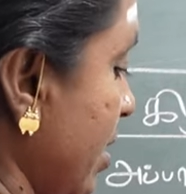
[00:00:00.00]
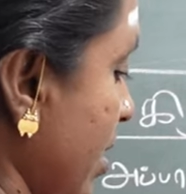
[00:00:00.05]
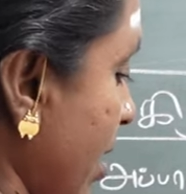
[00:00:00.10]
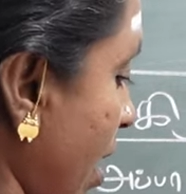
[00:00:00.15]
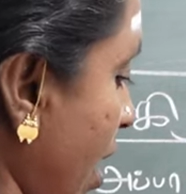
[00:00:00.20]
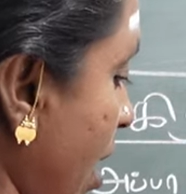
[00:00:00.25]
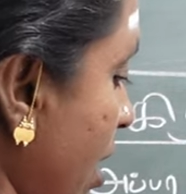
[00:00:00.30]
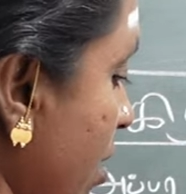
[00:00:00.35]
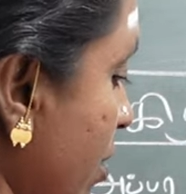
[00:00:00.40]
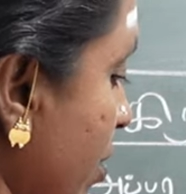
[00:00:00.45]

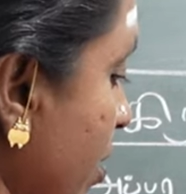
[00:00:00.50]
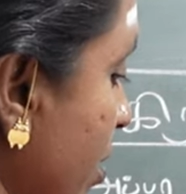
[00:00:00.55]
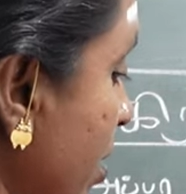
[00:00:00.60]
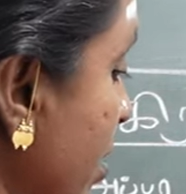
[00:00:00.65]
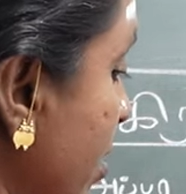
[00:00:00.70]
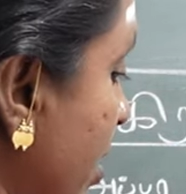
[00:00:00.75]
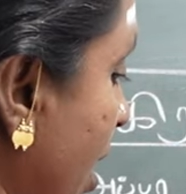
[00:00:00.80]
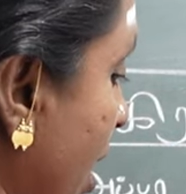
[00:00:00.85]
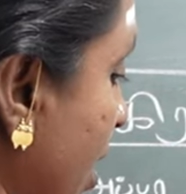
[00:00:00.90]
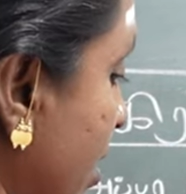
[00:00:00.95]
ராகு வந்து
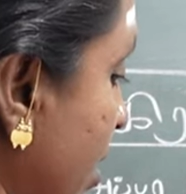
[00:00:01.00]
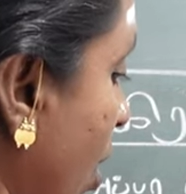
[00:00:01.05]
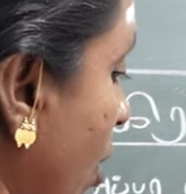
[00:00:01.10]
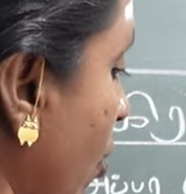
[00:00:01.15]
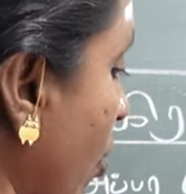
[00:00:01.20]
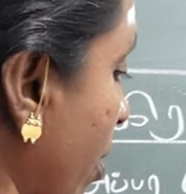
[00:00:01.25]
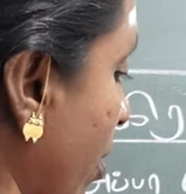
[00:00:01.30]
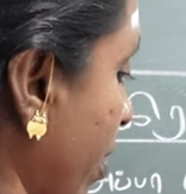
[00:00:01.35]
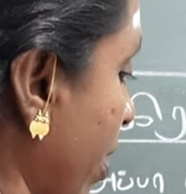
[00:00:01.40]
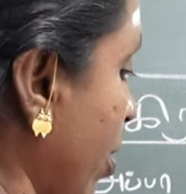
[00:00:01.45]
தாத்தா
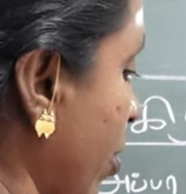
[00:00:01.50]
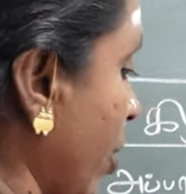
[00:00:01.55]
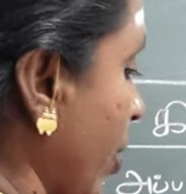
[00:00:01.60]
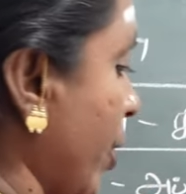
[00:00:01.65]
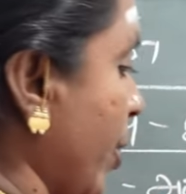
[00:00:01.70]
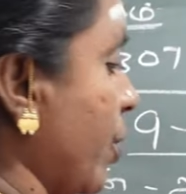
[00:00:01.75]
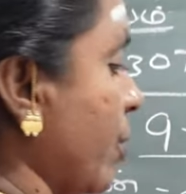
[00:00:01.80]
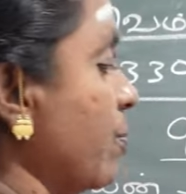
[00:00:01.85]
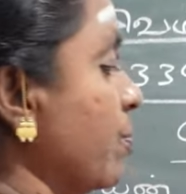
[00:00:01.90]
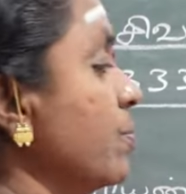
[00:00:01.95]
உறவை
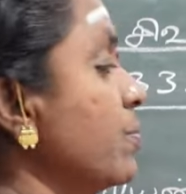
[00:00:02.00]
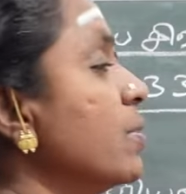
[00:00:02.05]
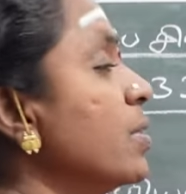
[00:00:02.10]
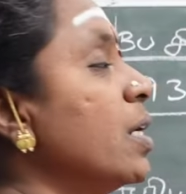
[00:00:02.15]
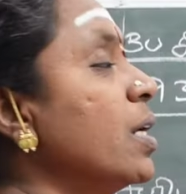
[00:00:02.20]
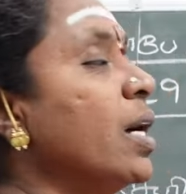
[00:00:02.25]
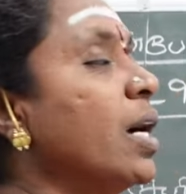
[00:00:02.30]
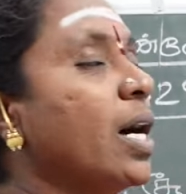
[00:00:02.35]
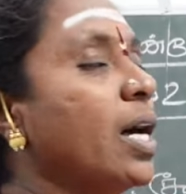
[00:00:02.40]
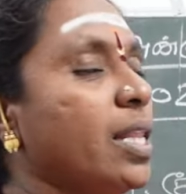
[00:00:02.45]
குறிக்கும்
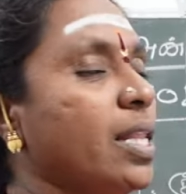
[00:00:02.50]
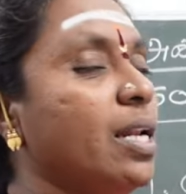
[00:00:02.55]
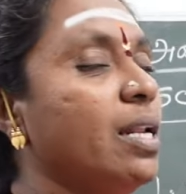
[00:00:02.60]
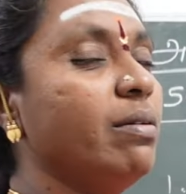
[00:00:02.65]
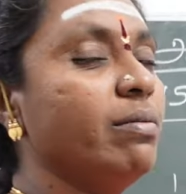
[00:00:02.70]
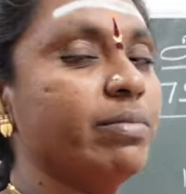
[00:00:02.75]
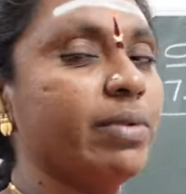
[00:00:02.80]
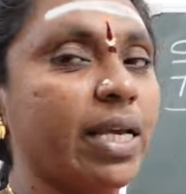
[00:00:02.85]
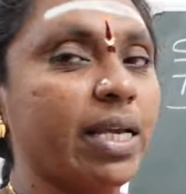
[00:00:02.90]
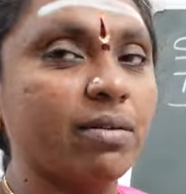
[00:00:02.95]
அதில்
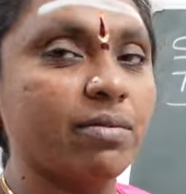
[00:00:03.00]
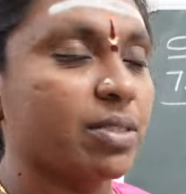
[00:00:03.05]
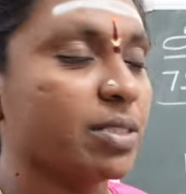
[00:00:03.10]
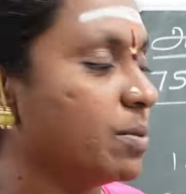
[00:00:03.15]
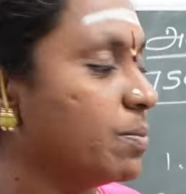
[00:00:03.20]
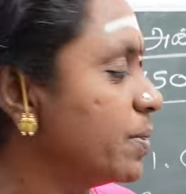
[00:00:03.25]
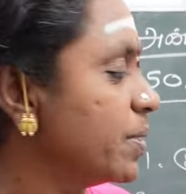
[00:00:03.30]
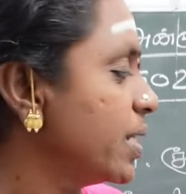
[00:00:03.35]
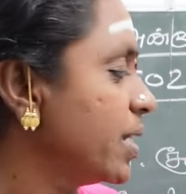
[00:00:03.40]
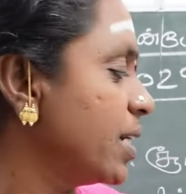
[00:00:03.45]
மெயின் வந்து
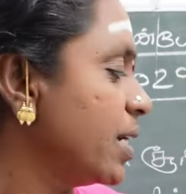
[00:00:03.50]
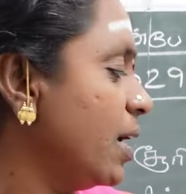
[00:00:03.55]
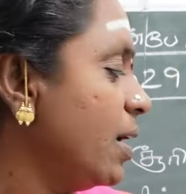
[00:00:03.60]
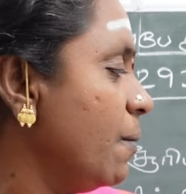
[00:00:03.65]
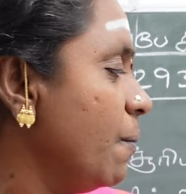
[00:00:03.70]
பார்த்திங்கன்னா